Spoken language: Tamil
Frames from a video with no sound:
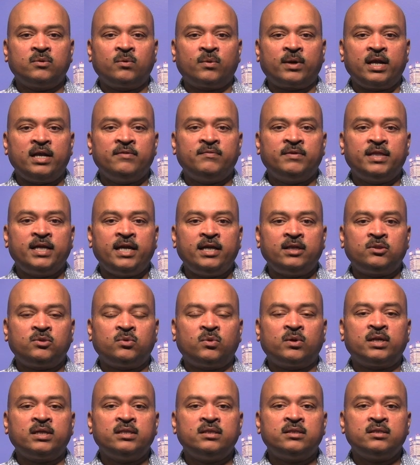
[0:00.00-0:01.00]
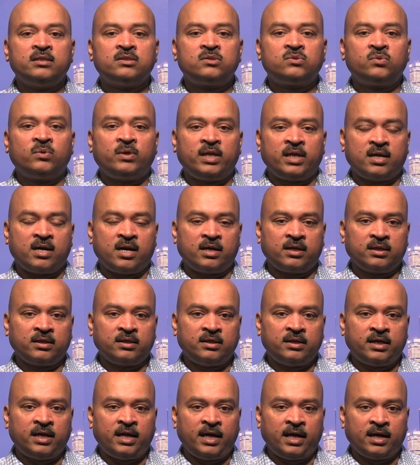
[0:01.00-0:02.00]
குறைவதை தொடர்ந்து
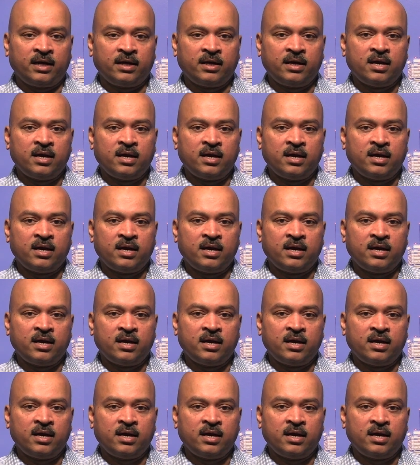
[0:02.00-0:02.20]
சுட்டிக்காட்டுகின்றன